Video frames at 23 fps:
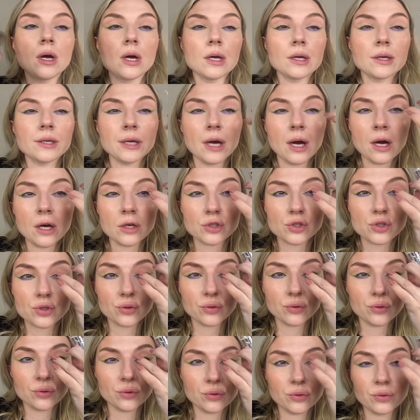Я хочу
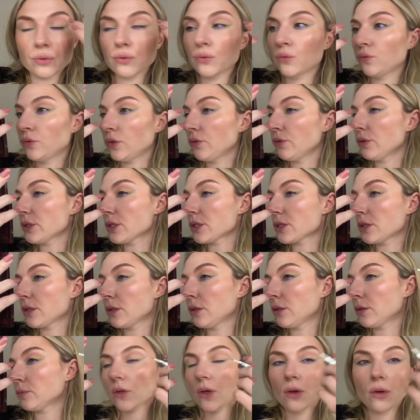
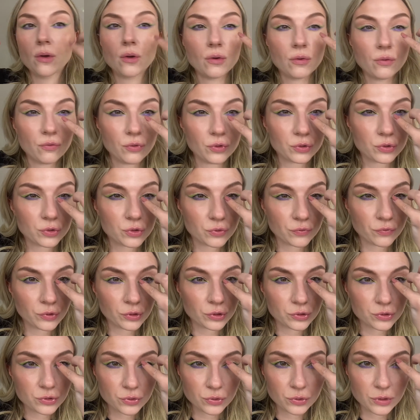вывести вот, вот
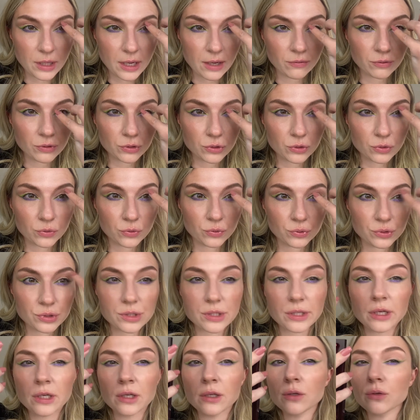сюда вот такую
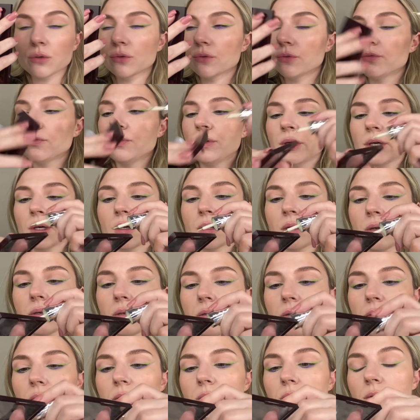стрелку вверх
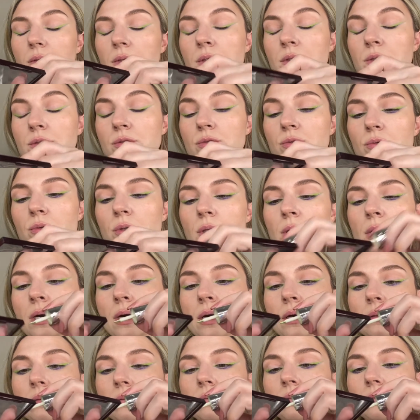из угла.